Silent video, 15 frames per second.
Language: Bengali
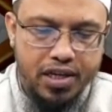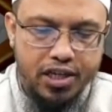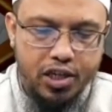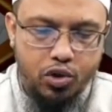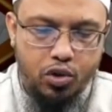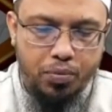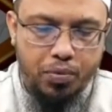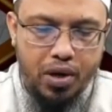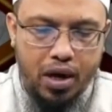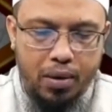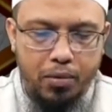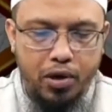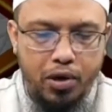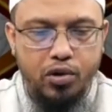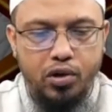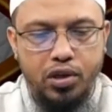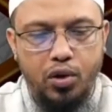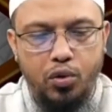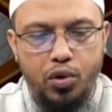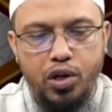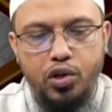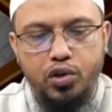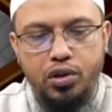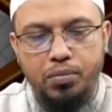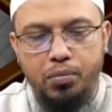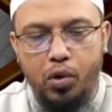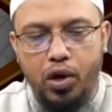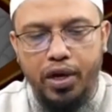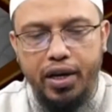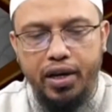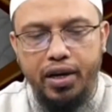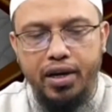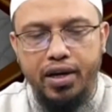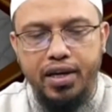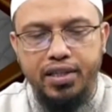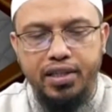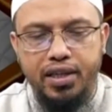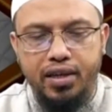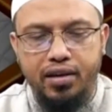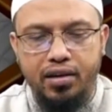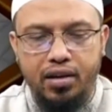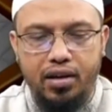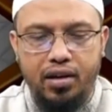নিজের গোপন আমলের কথা অন্যকে যদি বলেন নিজের